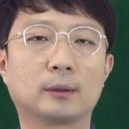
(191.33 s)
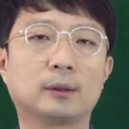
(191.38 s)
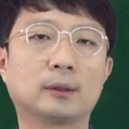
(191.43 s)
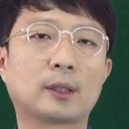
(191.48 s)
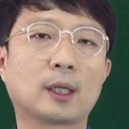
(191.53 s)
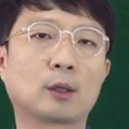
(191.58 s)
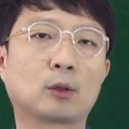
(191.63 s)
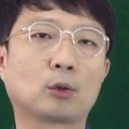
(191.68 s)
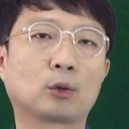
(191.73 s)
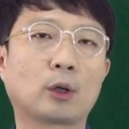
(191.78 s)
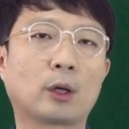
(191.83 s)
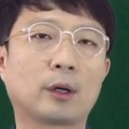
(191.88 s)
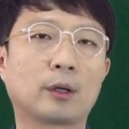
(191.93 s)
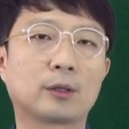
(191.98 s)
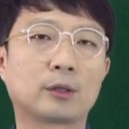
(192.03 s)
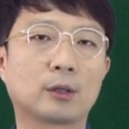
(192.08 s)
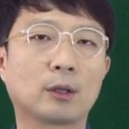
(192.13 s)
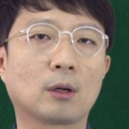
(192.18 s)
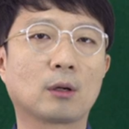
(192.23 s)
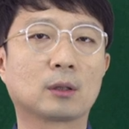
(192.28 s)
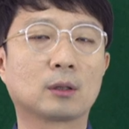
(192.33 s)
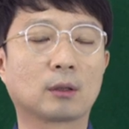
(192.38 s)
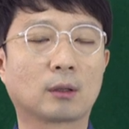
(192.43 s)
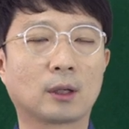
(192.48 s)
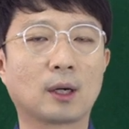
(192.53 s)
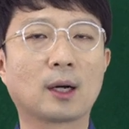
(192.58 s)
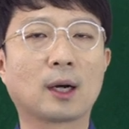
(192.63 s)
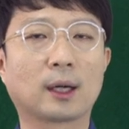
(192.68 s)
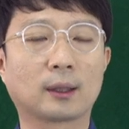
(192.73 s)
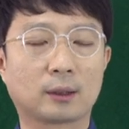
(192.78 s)
은색으로 되어 있죠?
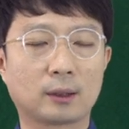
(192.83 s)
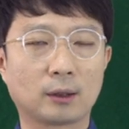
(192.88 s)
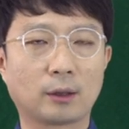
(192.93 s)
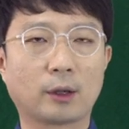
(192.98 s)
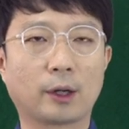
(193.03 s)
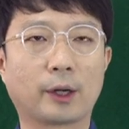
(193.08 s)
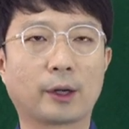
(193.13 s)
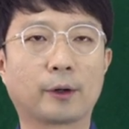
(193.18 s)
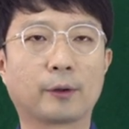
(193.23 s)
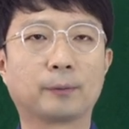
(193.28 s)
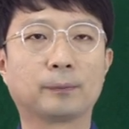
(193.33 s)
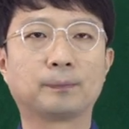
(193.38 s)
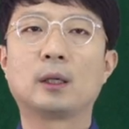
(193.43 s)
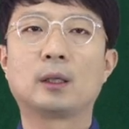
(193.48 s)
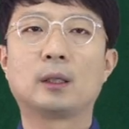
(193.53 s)
그거랑 같은 거예요.